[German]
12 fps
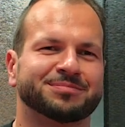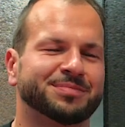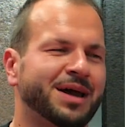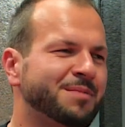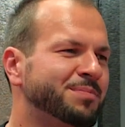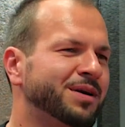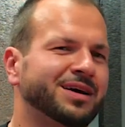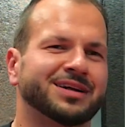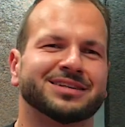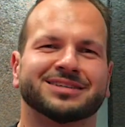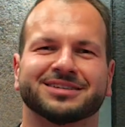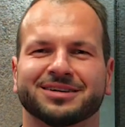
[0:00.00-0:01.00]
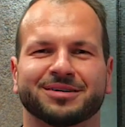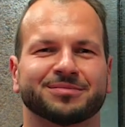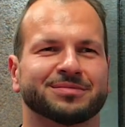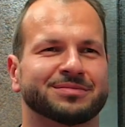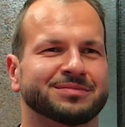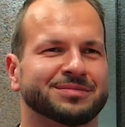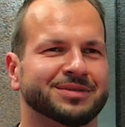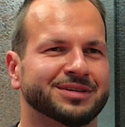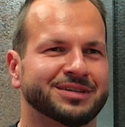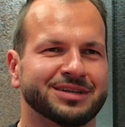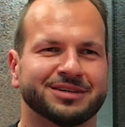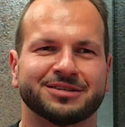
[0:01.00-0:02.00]
Pipelines, haben
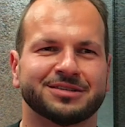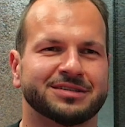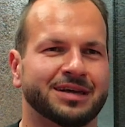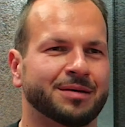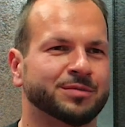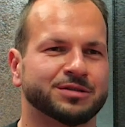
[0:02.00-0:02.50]
Ticketsystem